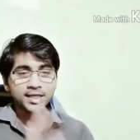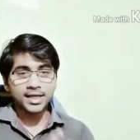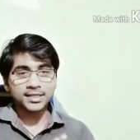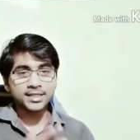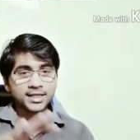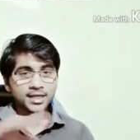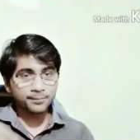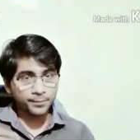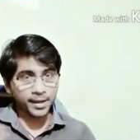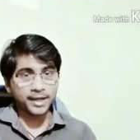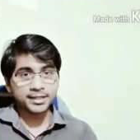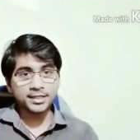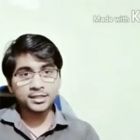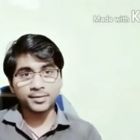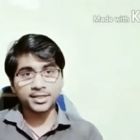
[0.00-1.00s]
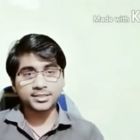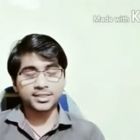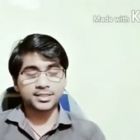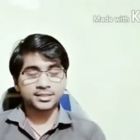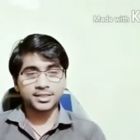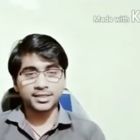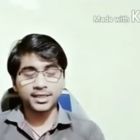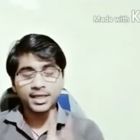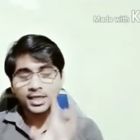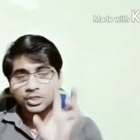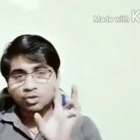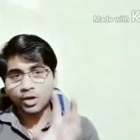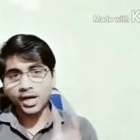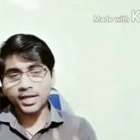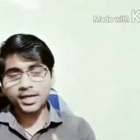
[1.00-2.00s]
यानी कि अगर आप फायदा की बात करते हैं
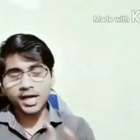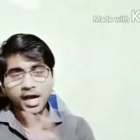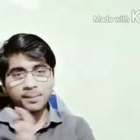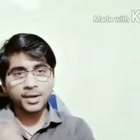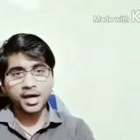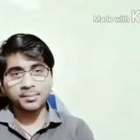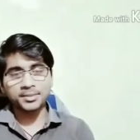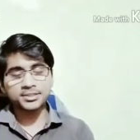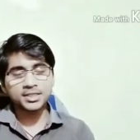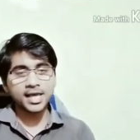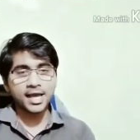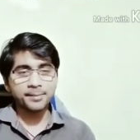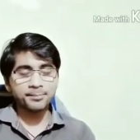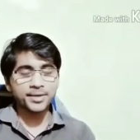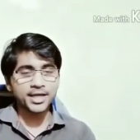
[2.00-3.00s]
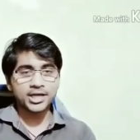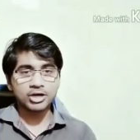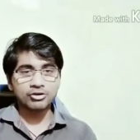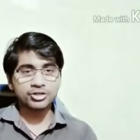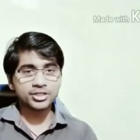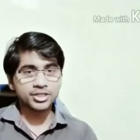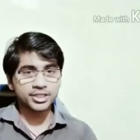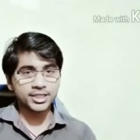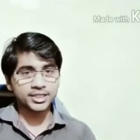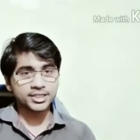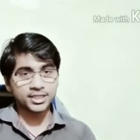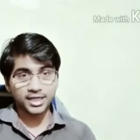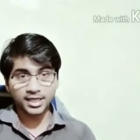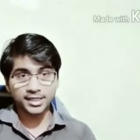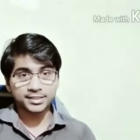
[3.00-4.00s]
तो अगर आप अमेजन ऐप में अकाउंट
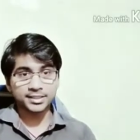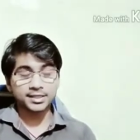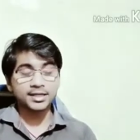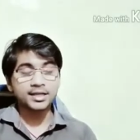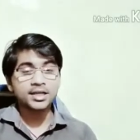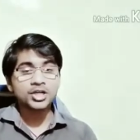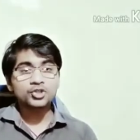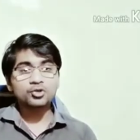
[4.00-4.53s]
क्रिएट कर लेते हैं